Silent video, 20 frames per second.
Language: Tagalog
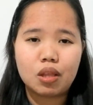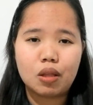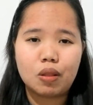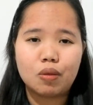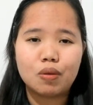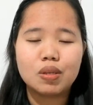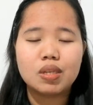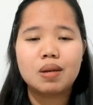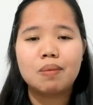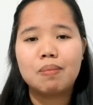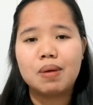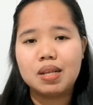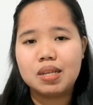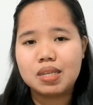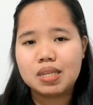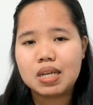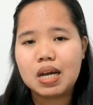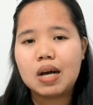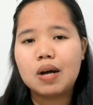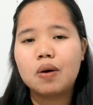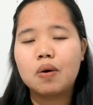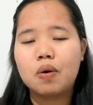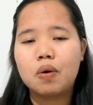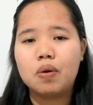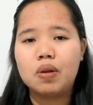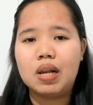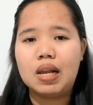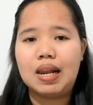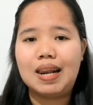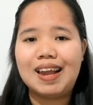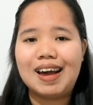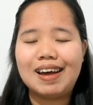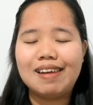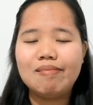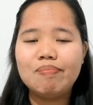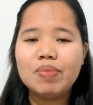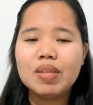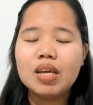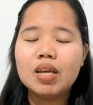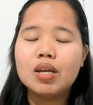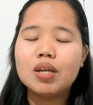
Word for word: dito sa bansang Holy Land.